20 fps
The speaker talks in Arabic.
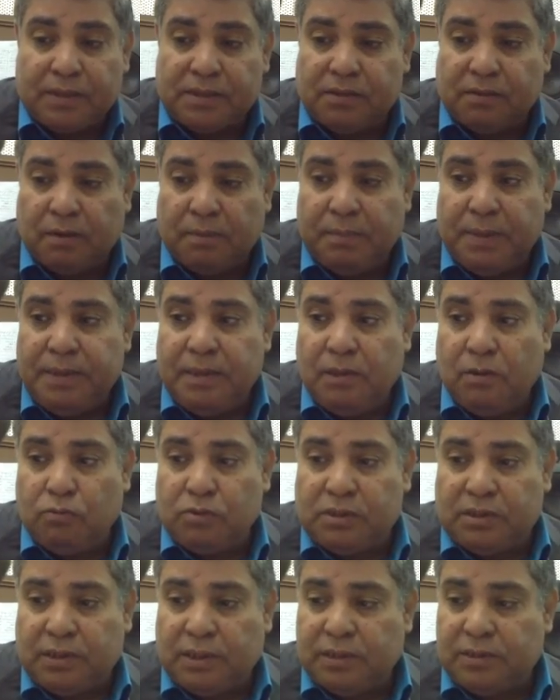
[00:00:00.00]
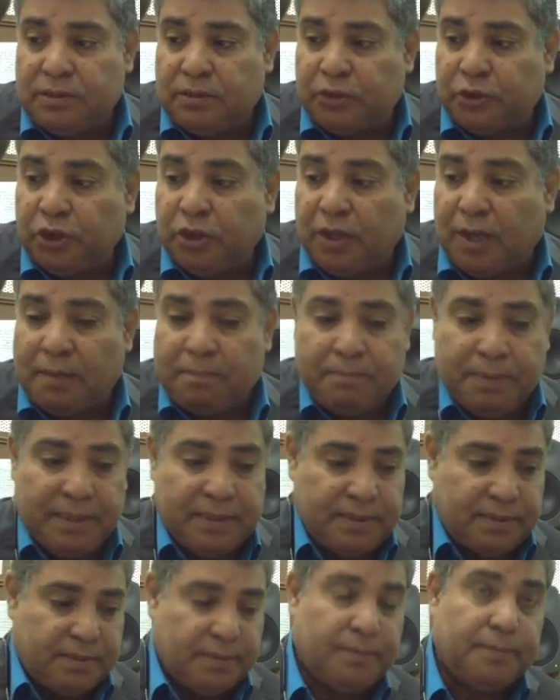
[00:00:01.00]
استقبلني الاستاذ رشيق
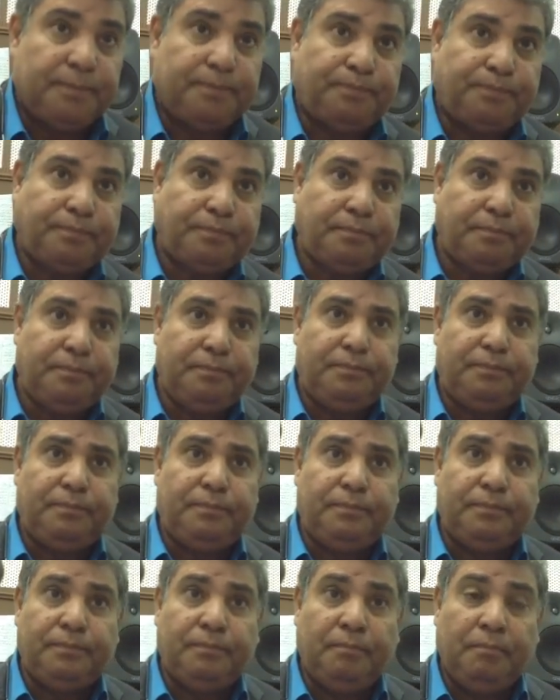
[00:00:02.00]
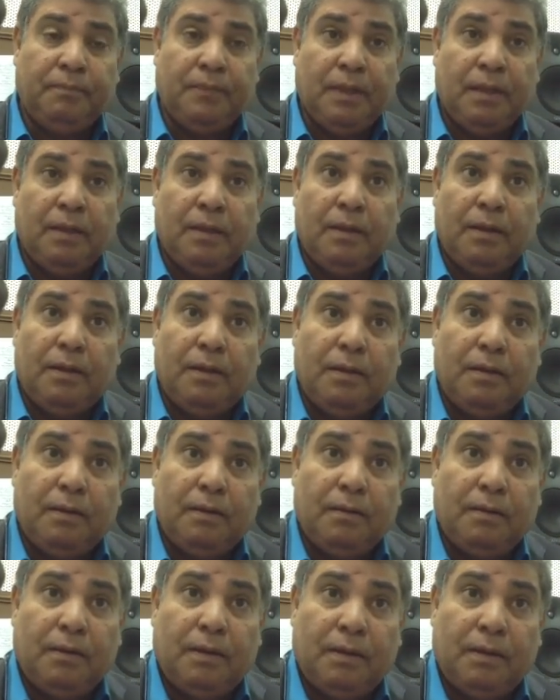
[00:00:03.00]
عباس اه انا ما قابلتوش